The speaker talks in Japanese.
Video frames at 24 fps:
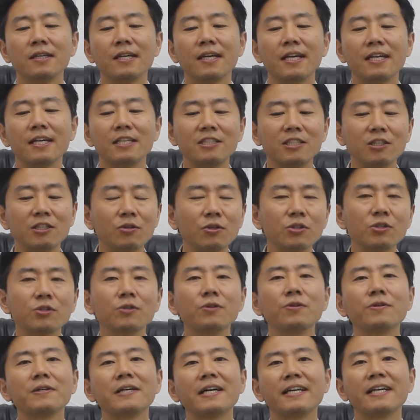え自己
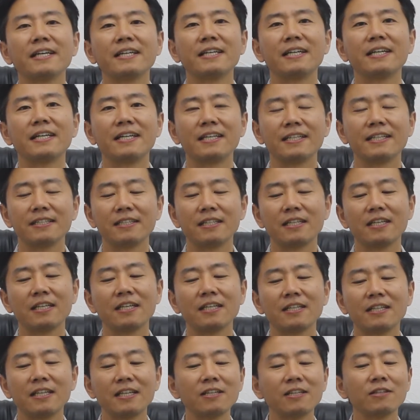紹介が、
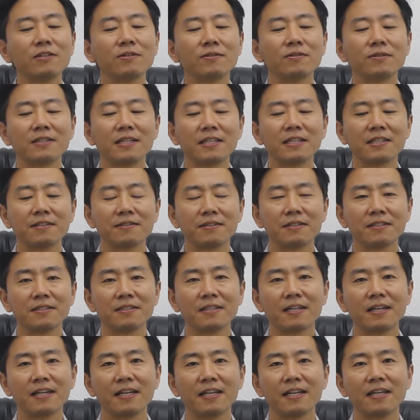えできるようになってくだ
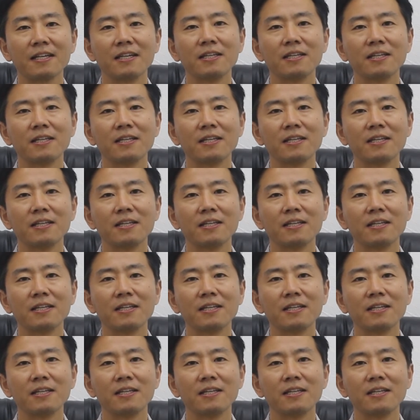さい